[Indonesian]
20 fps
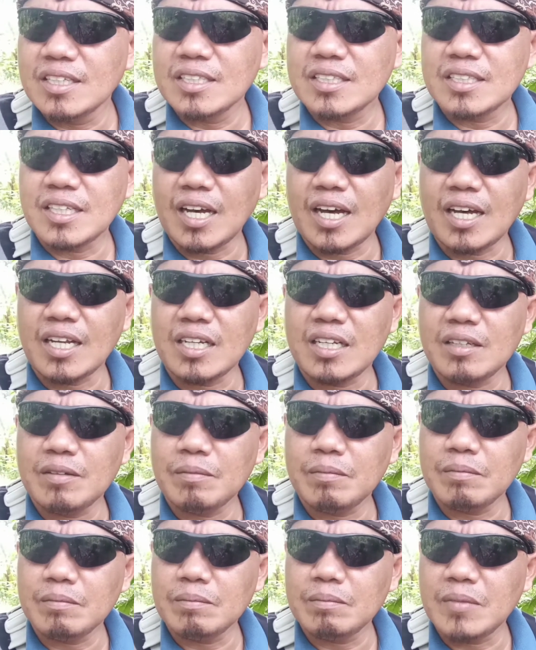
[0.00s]
sehari
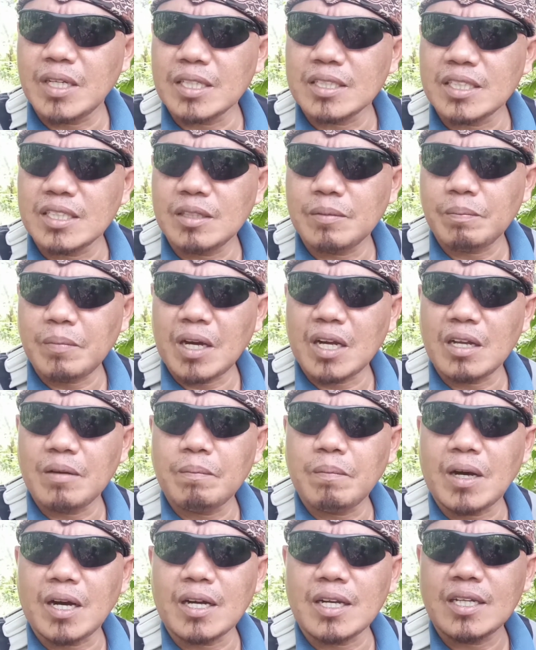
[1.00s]
biasanya
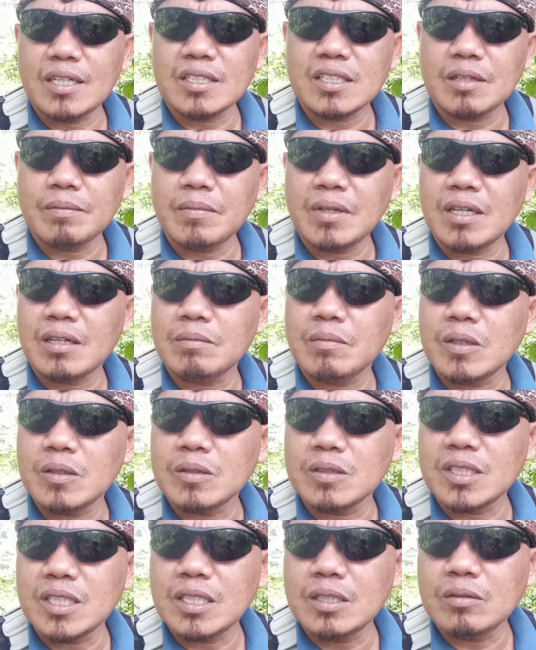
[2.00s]
pagi-pagi sama mau
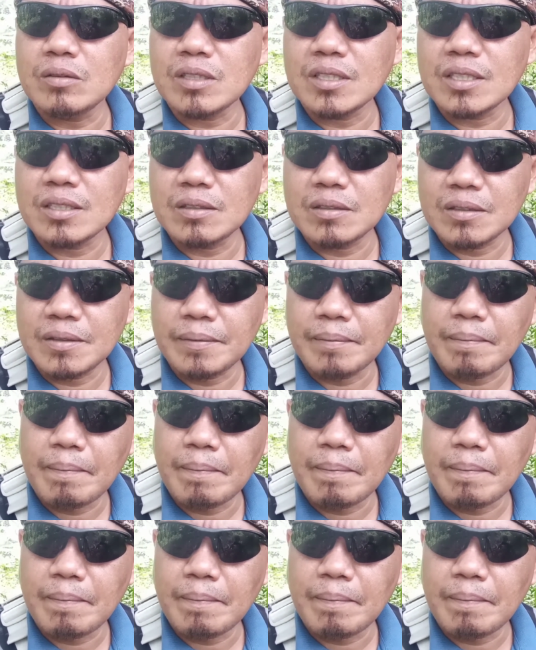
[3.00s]
tidur itu